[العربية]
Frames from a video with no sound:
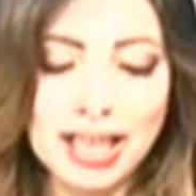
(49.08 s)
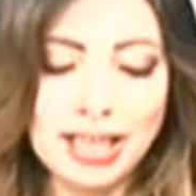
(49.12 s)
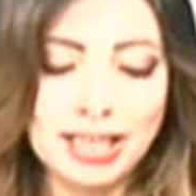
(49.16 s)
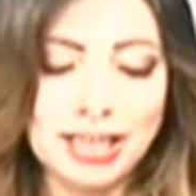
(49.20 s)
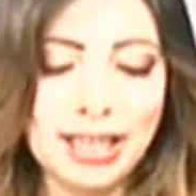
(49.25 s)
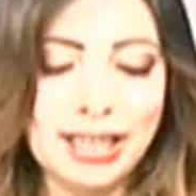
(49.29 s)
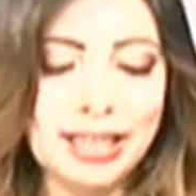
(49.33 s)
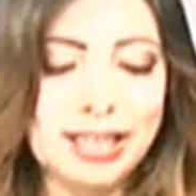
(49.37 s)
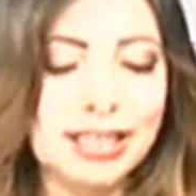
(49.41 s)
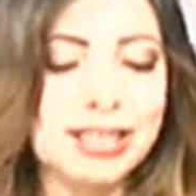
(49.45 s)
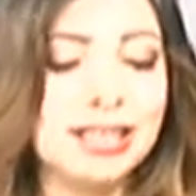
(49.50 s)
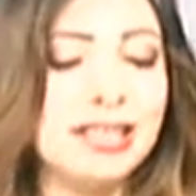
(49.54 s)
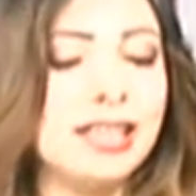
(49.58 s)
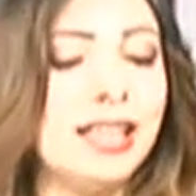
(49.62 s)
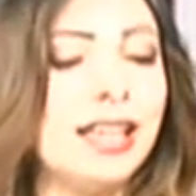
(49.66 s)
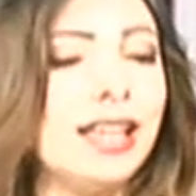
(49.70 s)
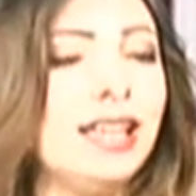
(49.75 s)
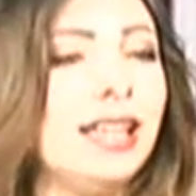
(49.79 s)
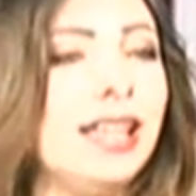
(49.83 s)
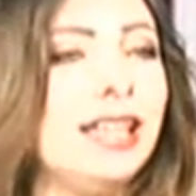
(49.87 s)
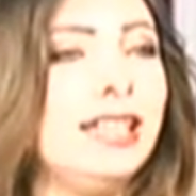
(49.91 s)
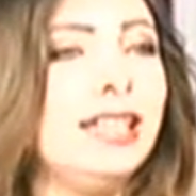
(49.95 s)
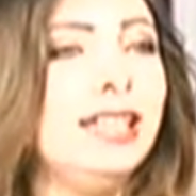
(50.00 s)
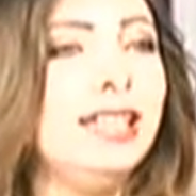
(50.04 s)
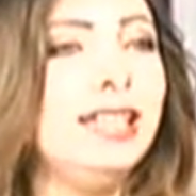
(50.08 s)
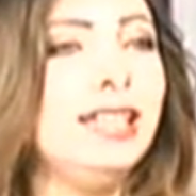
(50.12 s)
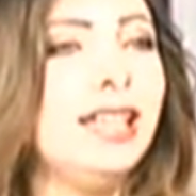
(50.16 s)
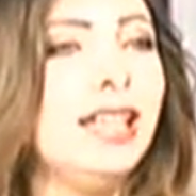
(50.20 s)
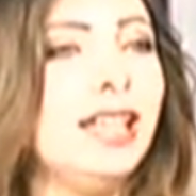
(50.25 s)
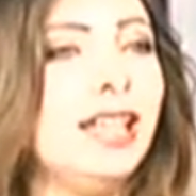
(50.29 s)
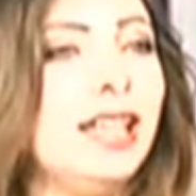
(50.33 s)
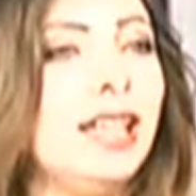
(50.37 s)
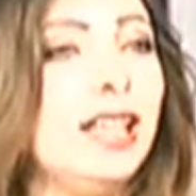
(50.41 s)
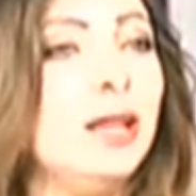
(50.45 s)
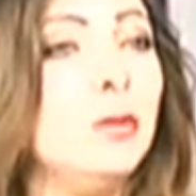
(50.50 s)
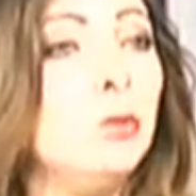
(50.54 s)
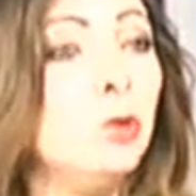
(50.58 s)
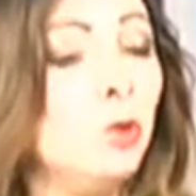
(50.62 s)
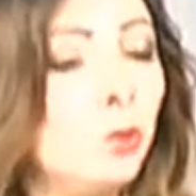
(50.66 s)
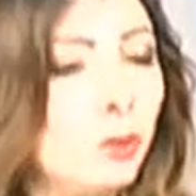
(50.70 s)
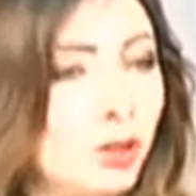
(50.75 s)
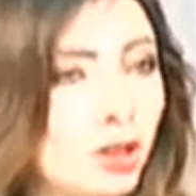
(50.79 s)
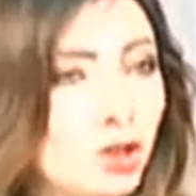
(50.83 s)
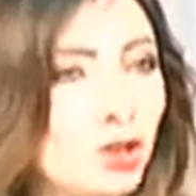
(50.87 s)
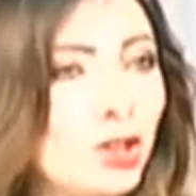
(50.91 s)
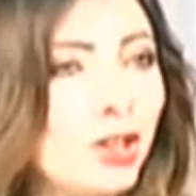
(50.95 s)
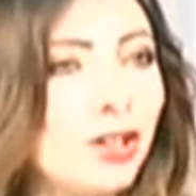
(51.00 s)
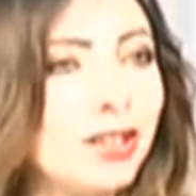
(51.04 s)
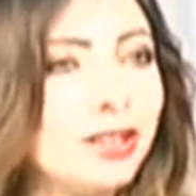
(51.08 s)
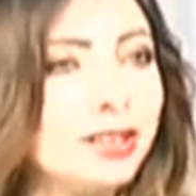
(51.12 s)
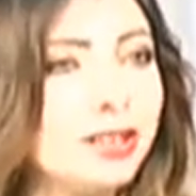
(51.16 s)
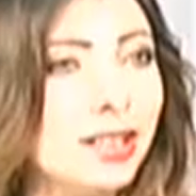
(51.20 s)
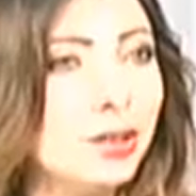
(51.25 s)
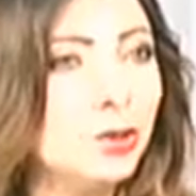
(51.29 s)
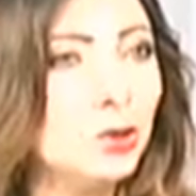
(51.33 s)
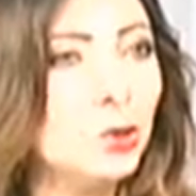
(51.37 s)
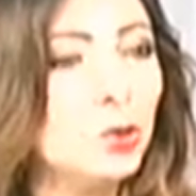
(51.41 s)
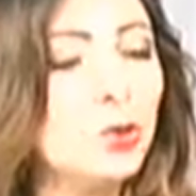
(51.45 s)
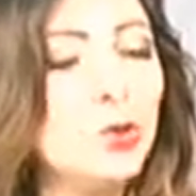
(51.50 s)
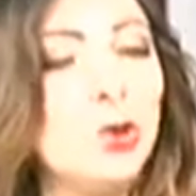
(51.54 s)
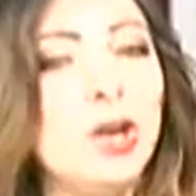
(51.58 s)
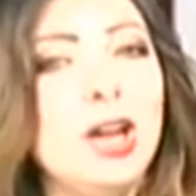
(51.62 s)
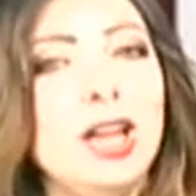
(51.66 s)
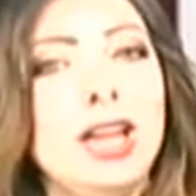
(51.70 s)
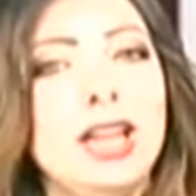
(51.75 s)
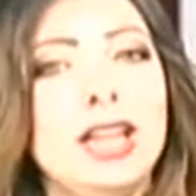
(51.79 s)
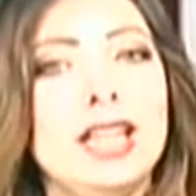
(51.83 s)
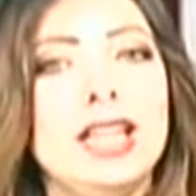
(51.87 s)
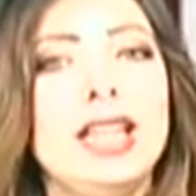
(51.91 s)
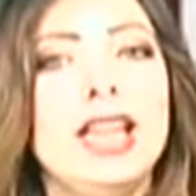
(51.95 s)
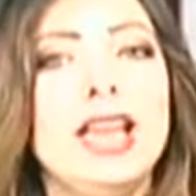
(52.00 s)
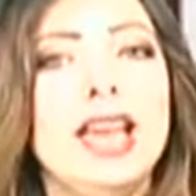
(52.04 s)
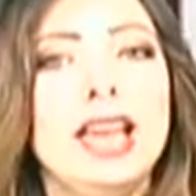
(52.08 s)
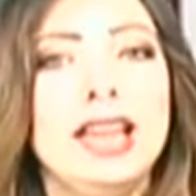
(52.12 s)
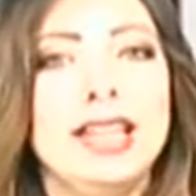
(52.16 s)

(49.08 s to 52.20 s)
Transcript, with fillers: لكن خلينا مباشره نروح